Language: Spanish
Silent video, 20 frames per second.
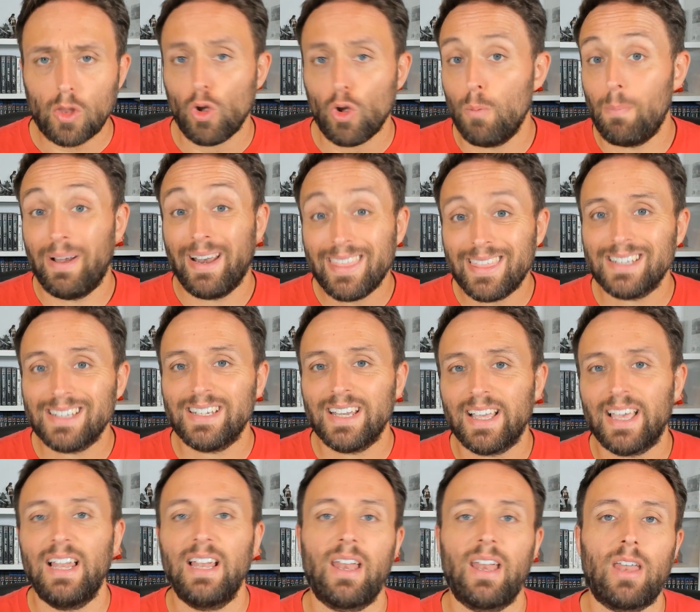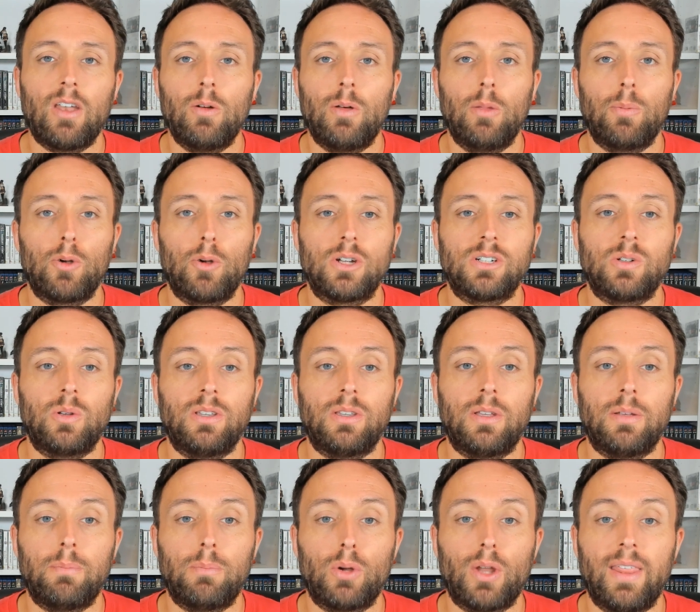parece ser que la han renovado por una segunda
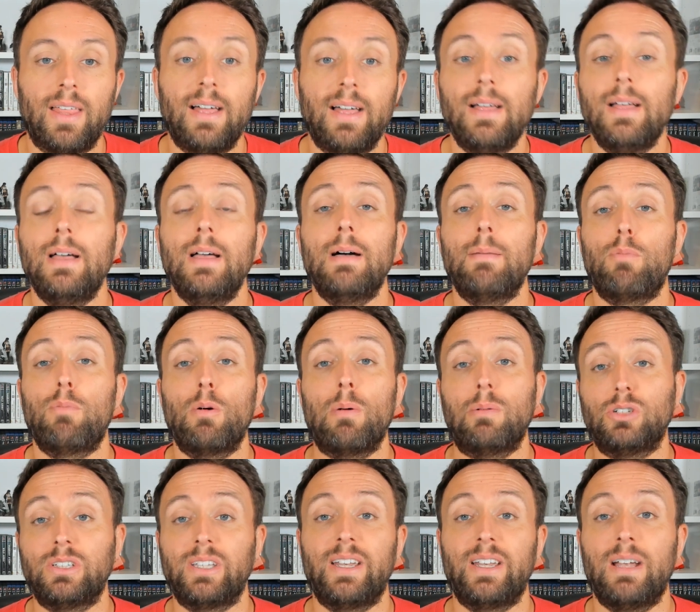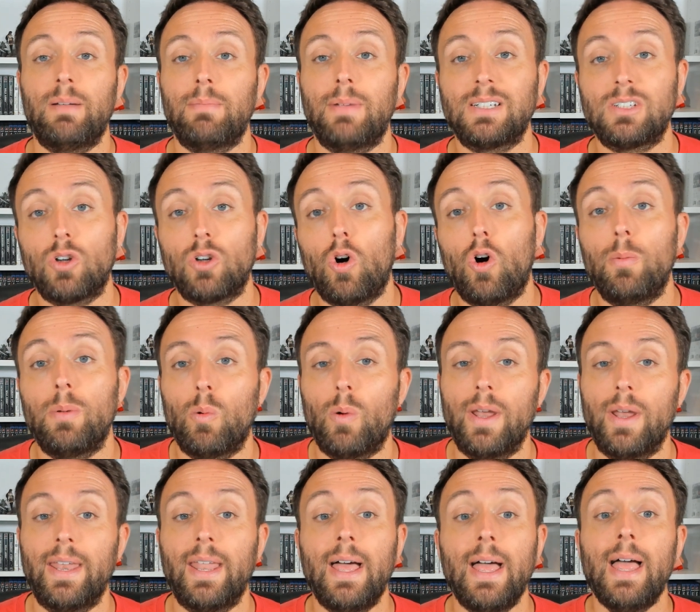temporada, pues vamos a tener más
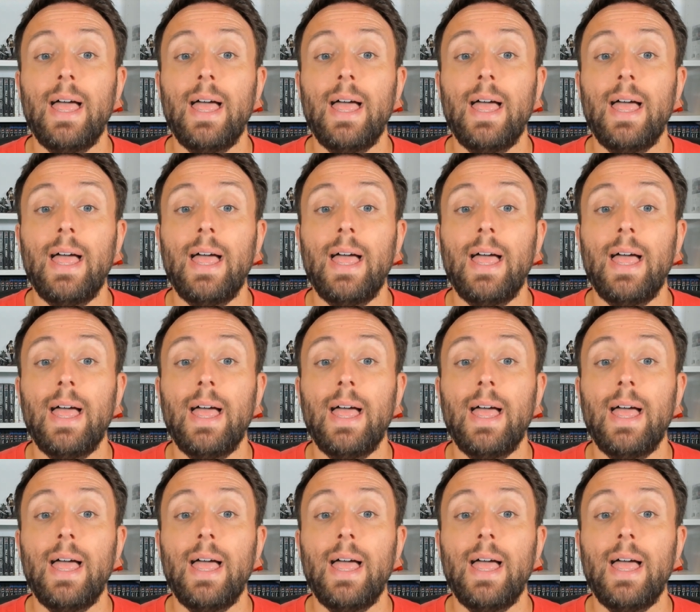Obi-Wan.